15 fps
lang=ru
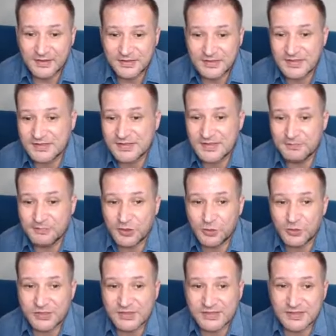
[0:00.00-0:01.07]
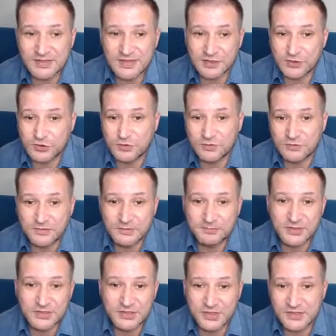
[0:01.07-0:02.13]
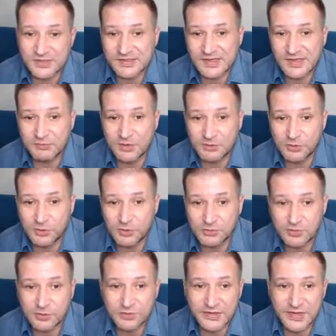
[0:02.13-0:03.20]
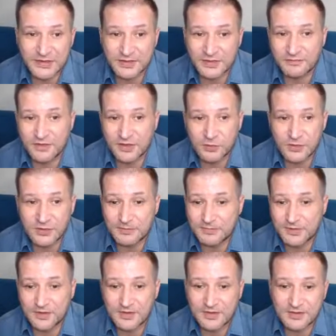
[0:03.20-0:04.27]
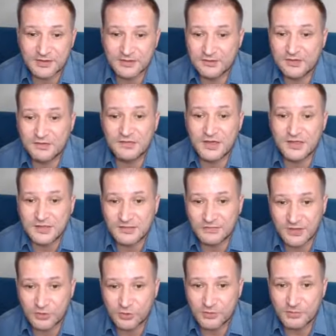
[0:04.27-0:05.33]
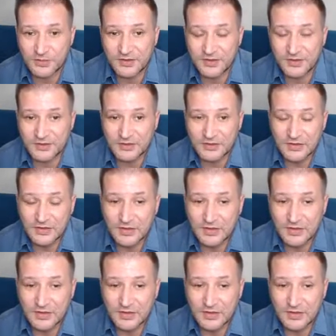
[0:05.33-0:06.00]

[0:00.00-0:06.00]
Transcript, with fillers: Здесь не получится так, что вы пришли за баблом куда-то в какой-то проект, неважно в какой проект,